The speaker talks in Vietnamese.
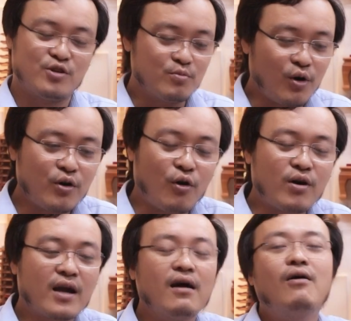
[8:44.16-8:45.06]
chúng tôi có
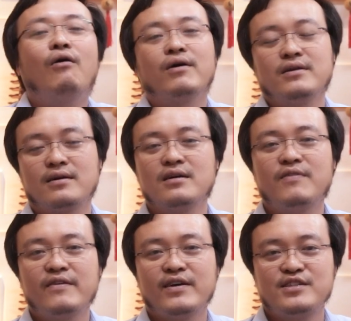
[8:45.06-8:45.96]
cái cơ hội được tư
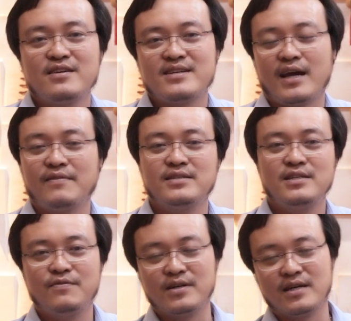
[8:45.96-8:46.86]
vấn và chia sẻ với
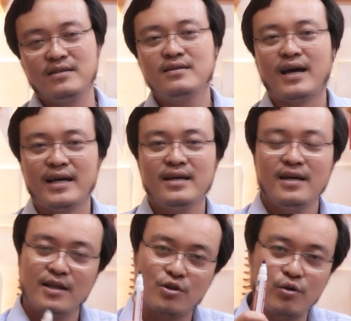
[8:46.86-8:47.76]
chị phần kiến thức này.
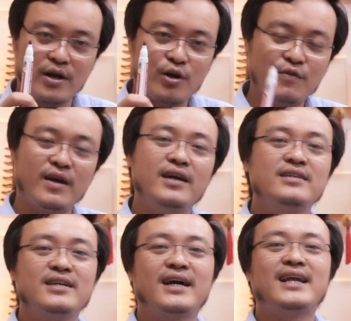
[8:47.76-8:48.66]
Tôi đang nói về
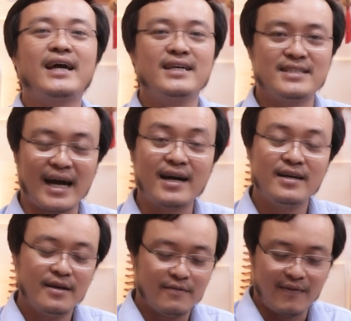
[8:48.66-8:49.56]
những căn nhà hiện trạng,
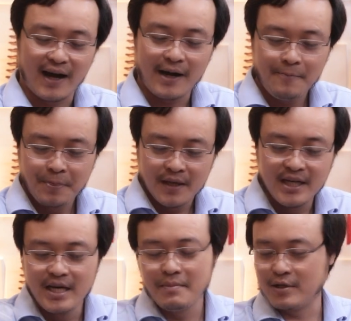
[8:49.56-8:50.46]
và
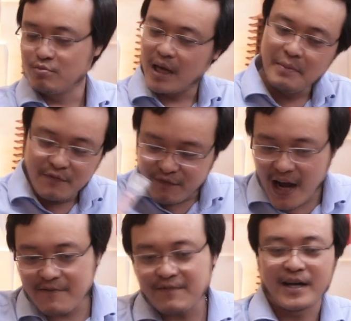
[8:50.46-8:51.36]
khi mà chúng ta bị
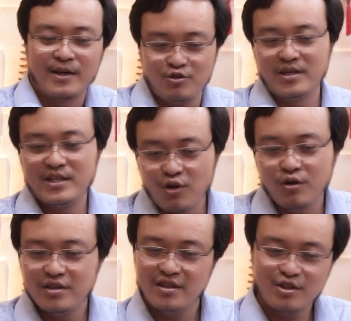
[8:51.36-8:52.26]
phạm phải cái chuyện đấy rồi
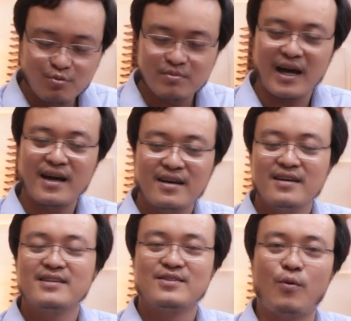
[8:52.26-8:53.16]
thì chúng ta
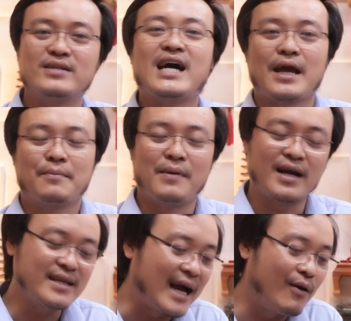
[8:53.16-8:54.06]
hóa giải bằng
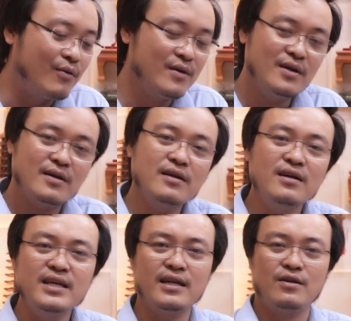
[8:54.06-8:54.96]
cách nào.
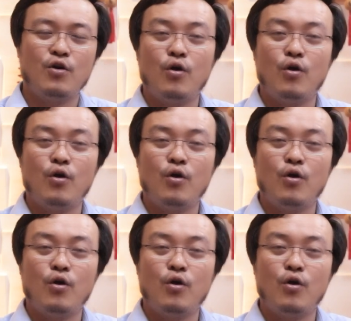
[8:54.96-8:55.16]
Đương nhiên